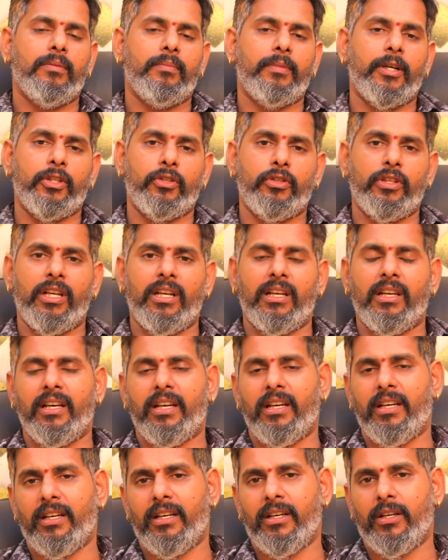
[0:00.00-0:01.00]

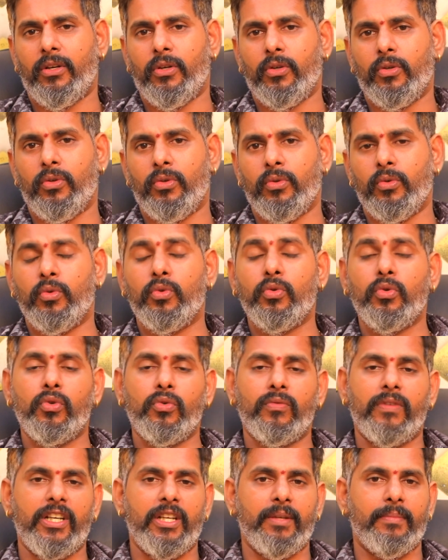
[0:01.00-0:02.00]
பார்த்துட்டேன்னா குரு
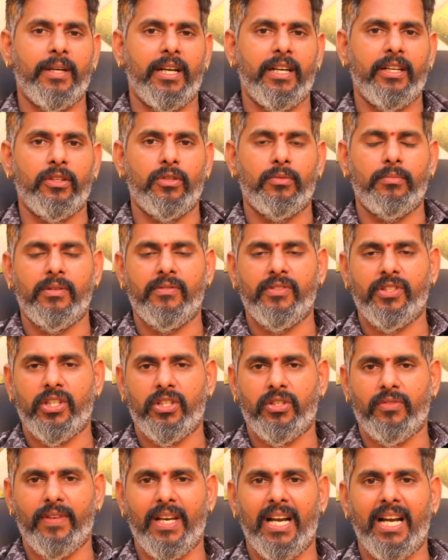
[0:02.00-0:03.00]
வழிபாடு ரொம்ப
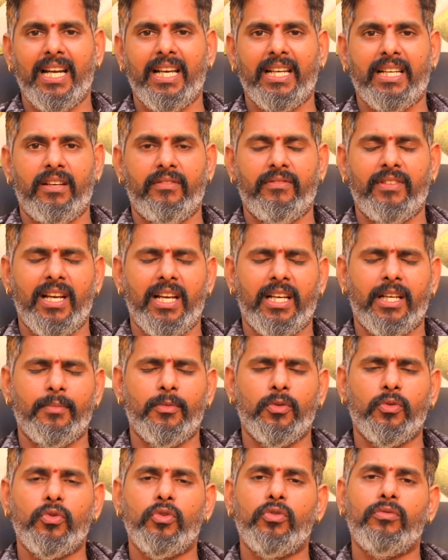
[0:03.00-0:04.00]
விசேஷம் வியாழக்கிழமை
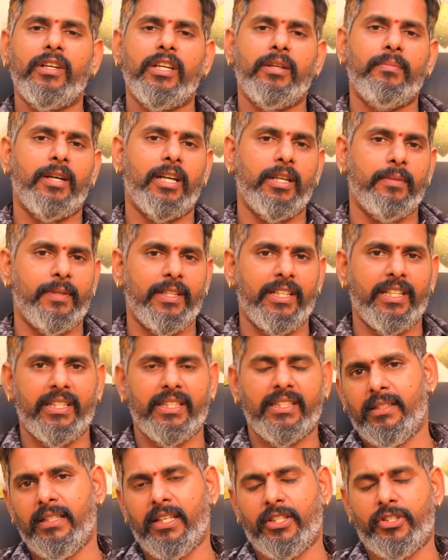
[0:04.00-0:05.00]
வியாழக்கிழமை குரு வழிபாடு பண்ணுறோம்
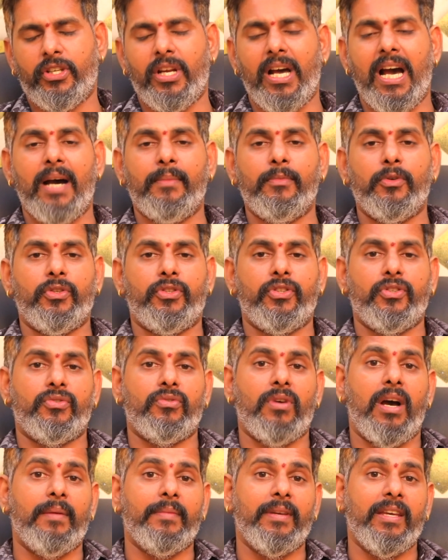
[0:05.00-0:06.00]
தட்சிணாமூர்த்தி
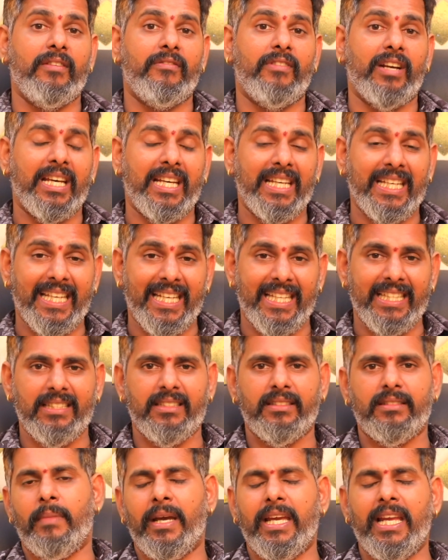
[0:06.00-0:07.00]
சுவாமியை வணங்குறது
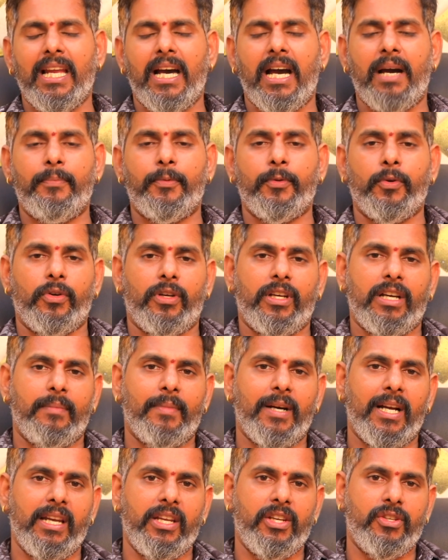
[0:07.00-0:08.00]
மயிலாப்பூர்
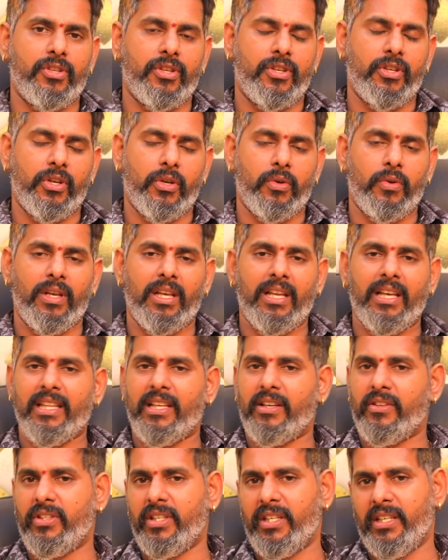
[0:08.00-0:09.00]
கபாலீஸ்வரர் கோயில்
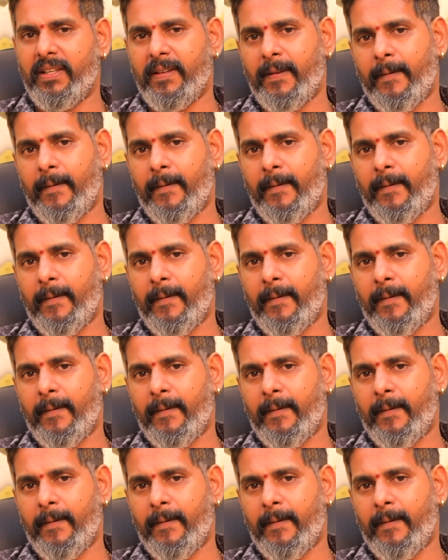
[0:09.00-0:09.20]
அதாவது